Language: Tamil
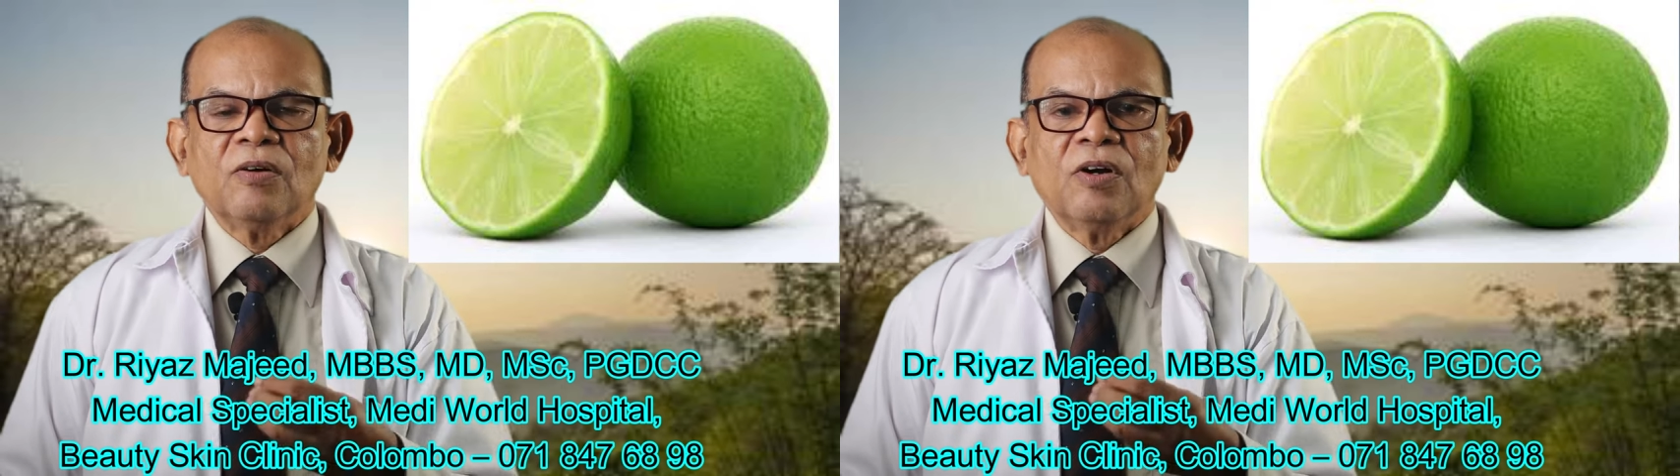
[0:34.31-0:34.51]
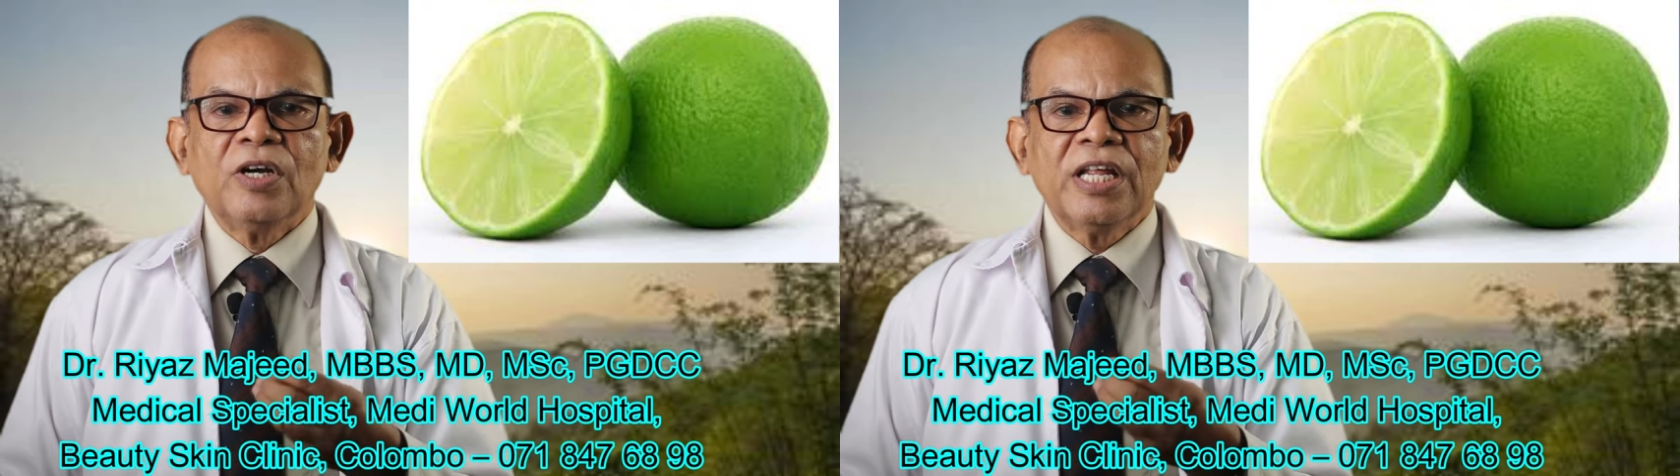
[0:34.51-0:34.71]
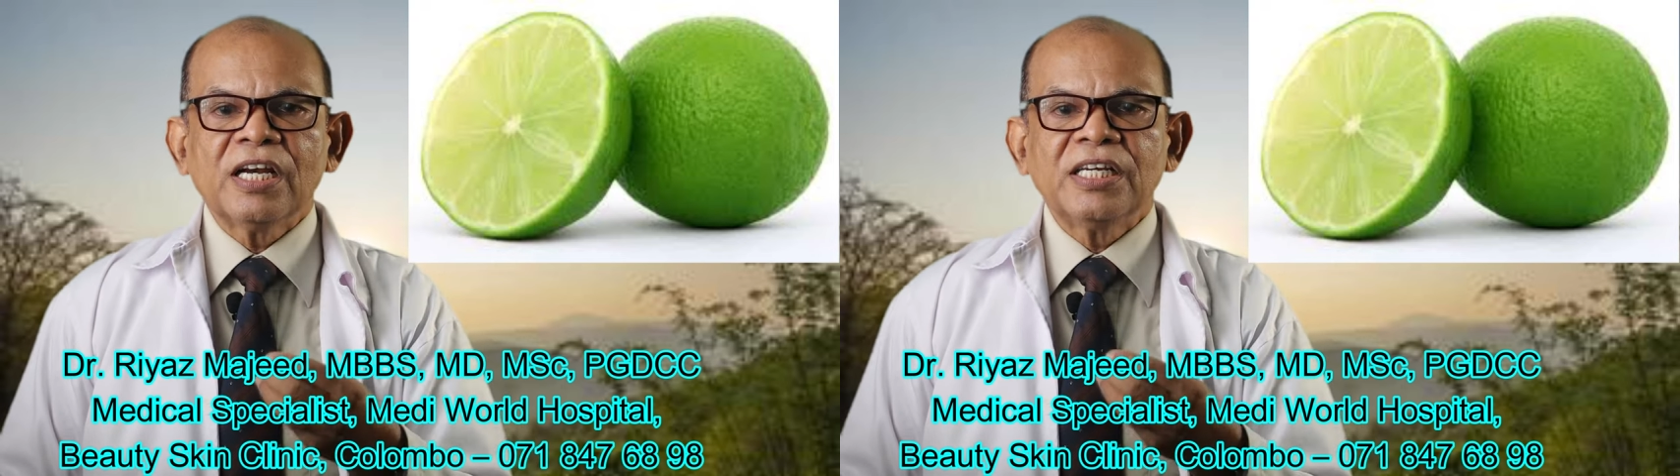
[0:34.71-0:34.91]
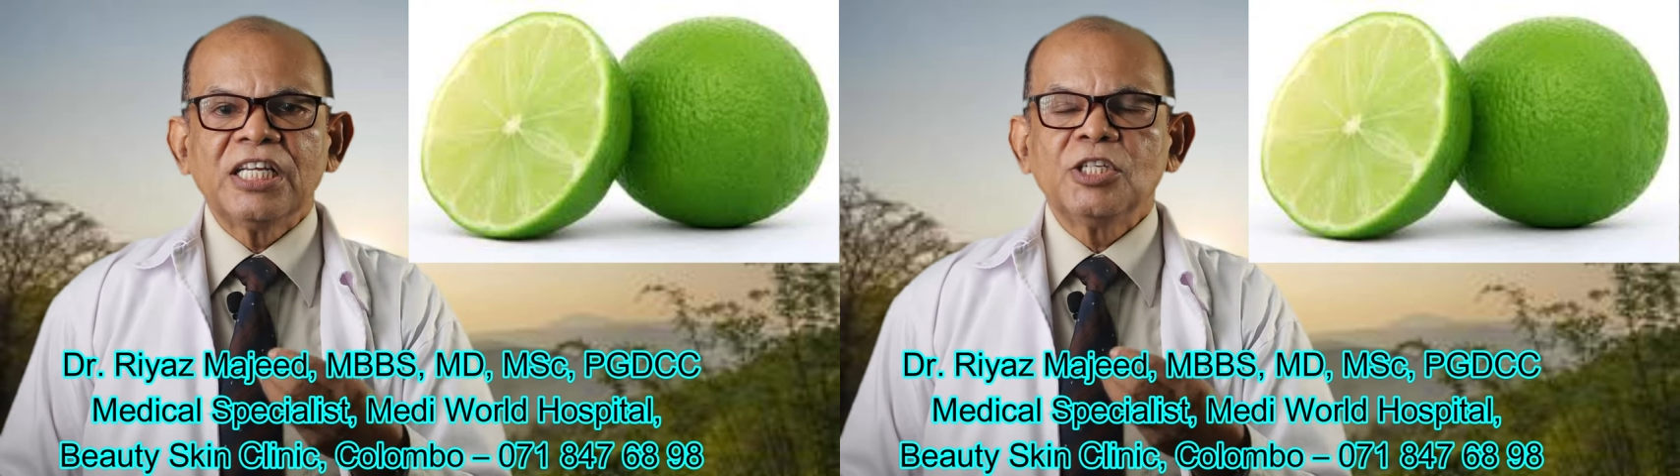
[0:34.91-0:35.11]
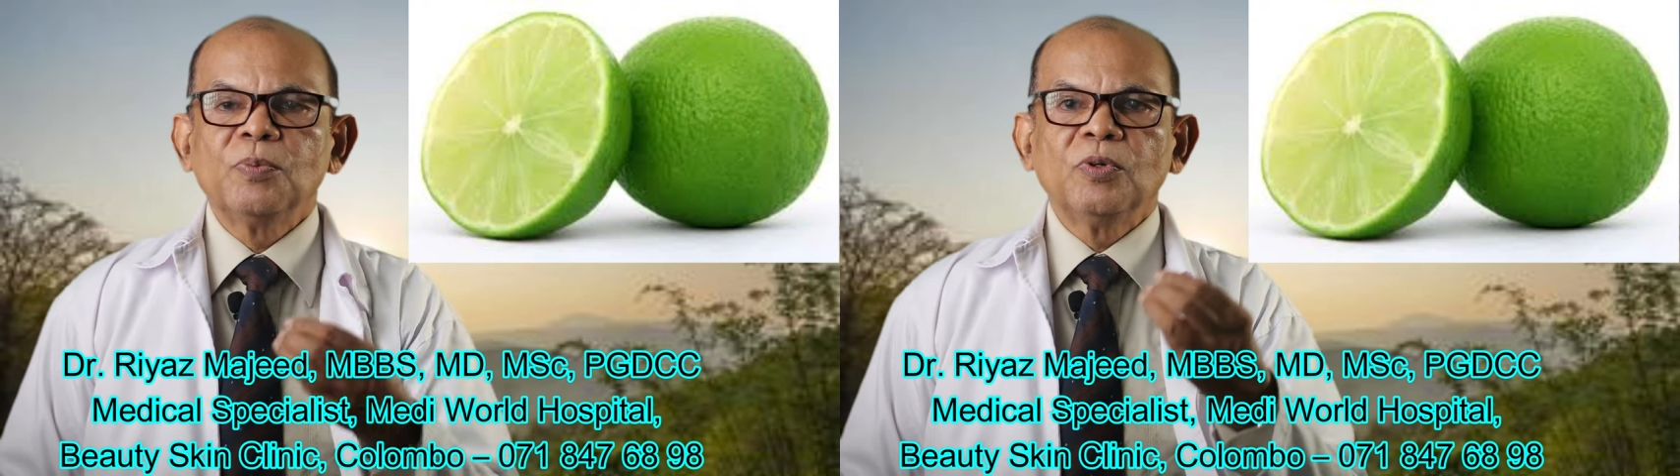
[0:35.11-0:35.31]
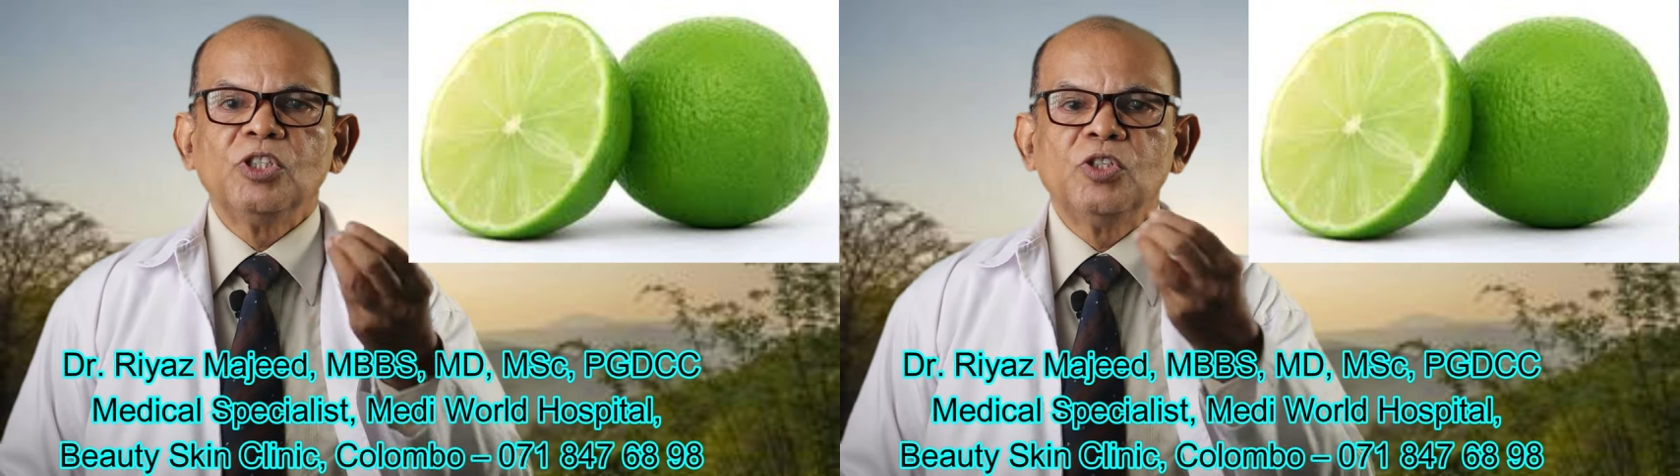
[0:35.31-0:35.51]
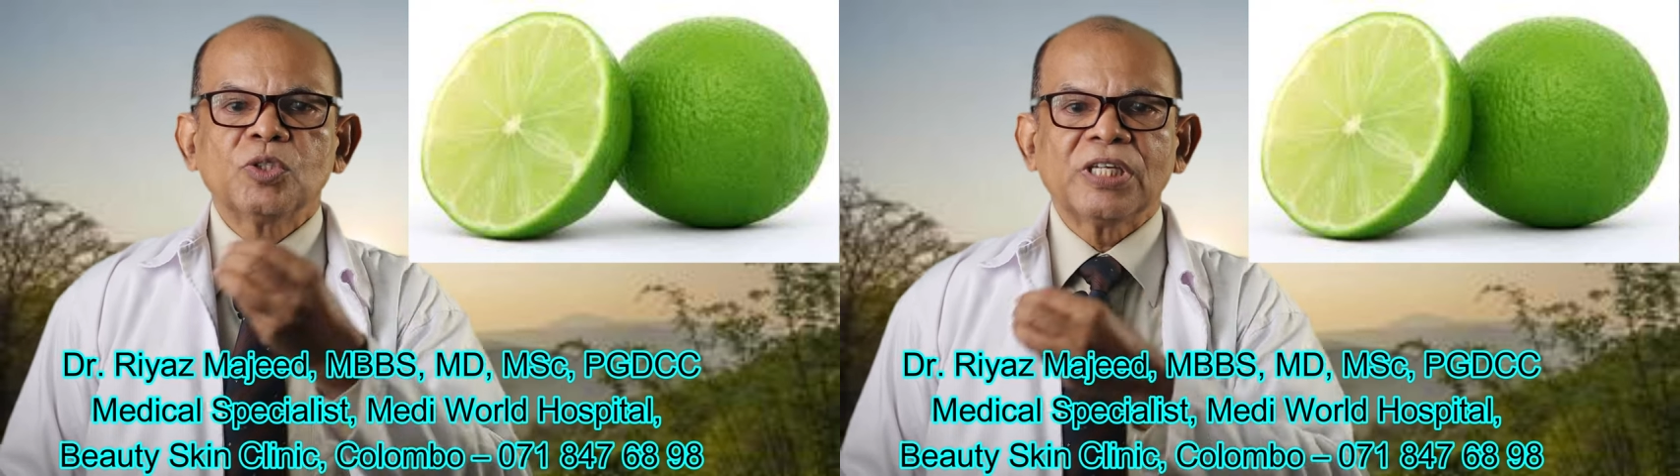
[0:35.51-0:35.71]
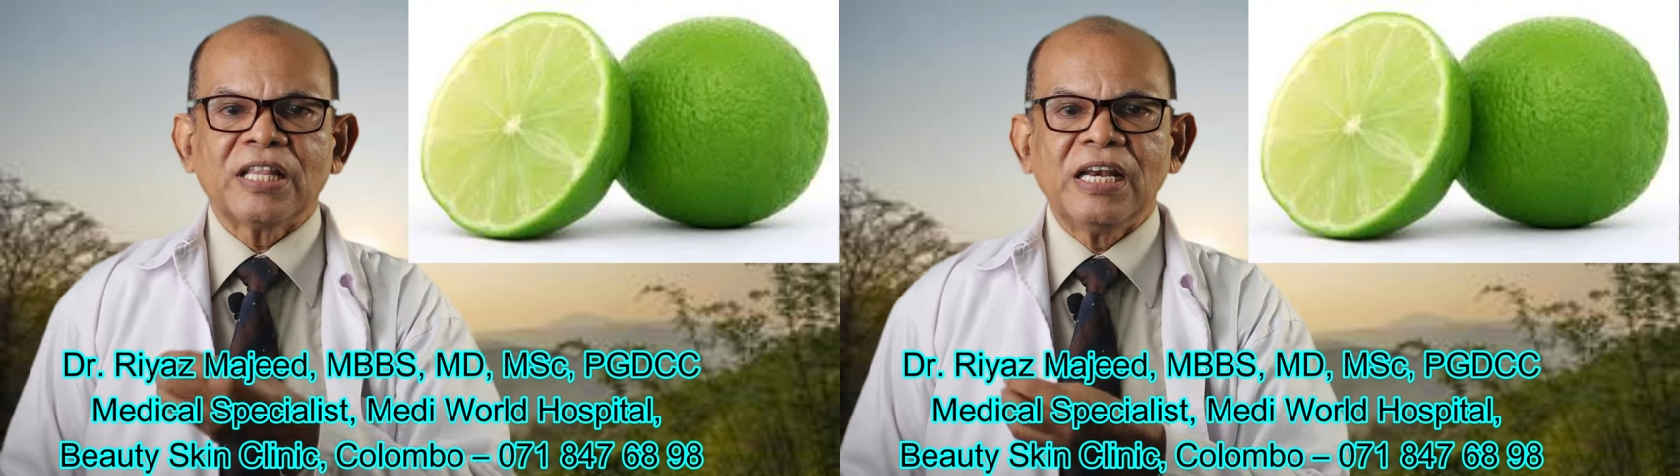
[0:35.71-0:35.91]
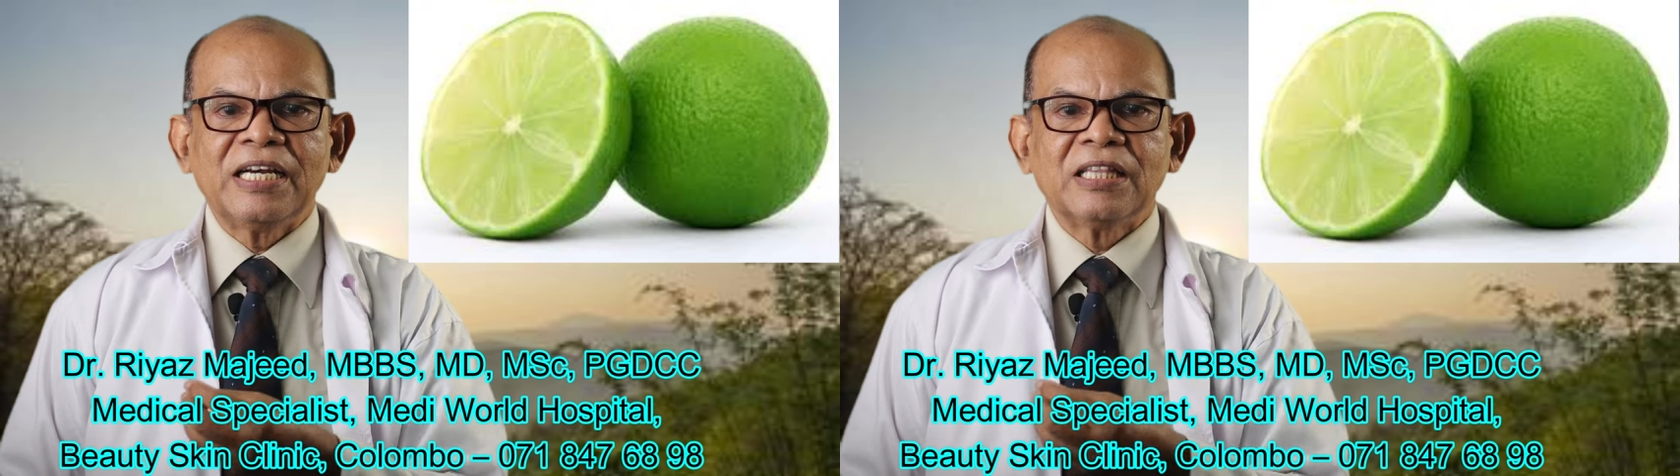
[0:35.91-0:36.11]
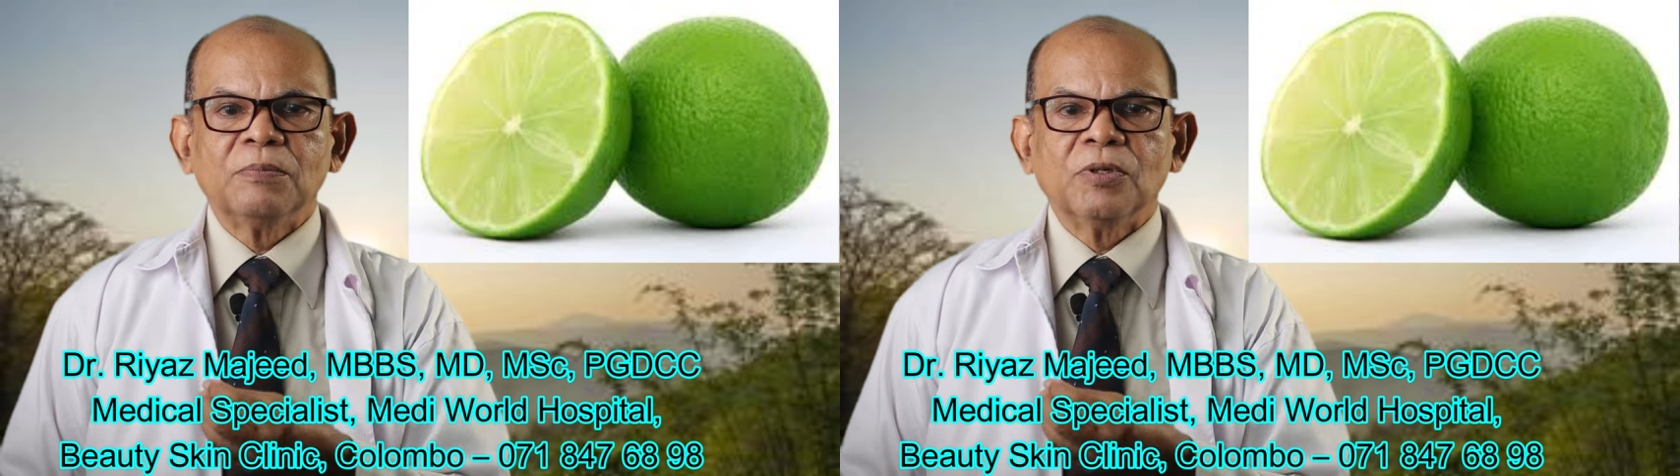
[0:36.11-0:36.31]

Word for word: ஒன்றரை டீஸ்பூன் ஜூஸ் அதில் எடுத்து